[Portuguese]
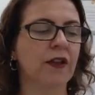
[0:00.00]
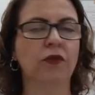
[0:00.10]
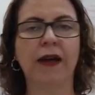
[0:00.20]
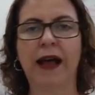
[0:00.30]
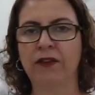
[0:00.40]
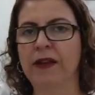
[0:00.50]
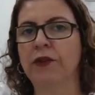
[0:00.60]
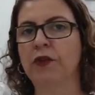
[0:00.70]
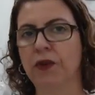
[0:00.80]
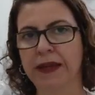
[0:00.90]
No caso do
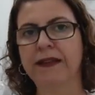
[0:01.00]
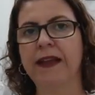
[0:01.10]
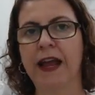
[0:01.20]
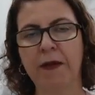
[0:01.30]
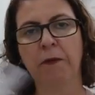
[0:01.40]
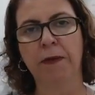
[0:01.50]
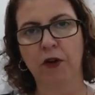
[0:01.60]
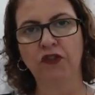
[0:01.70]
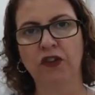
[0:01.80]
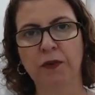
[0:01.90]
hialurônico derme, é um
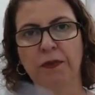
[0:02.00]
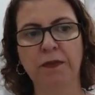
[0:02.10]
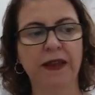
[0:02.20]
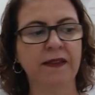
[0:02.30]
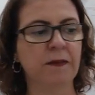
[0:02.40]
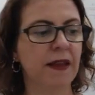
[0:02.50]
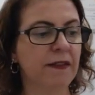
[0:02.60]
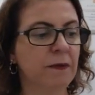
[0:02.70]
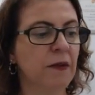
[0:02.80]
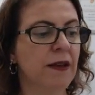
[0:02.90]
pacotinho por mês
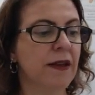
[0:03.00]
mesmo.